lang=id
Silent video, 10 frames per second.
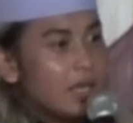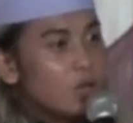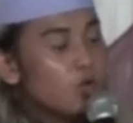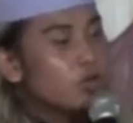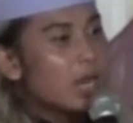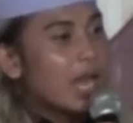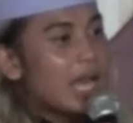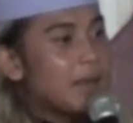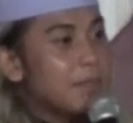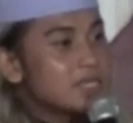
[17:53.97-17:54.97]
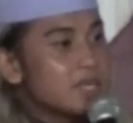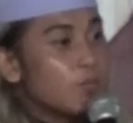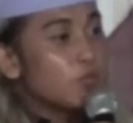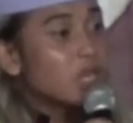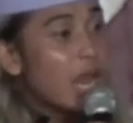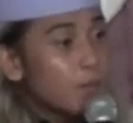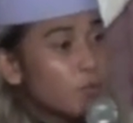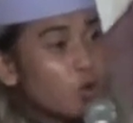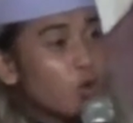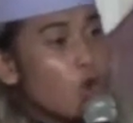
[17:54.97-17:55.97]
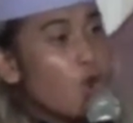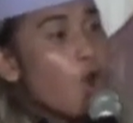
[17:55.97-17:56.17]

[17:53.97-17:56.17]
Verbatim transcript: gunakan masa mudamu